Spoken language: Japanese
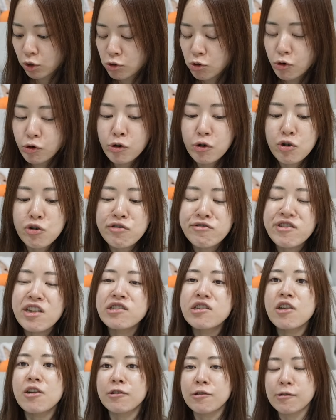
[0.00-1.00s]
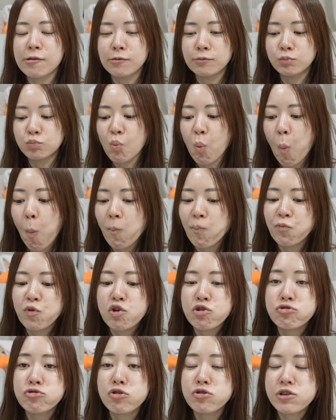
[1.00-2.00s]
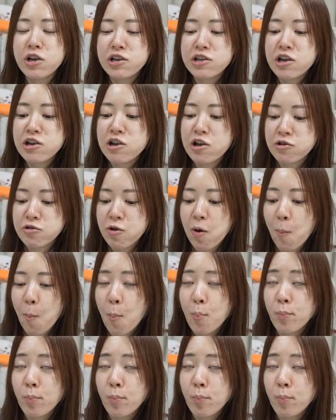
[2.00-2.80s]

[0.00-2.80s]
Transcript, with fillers: 67だ167だ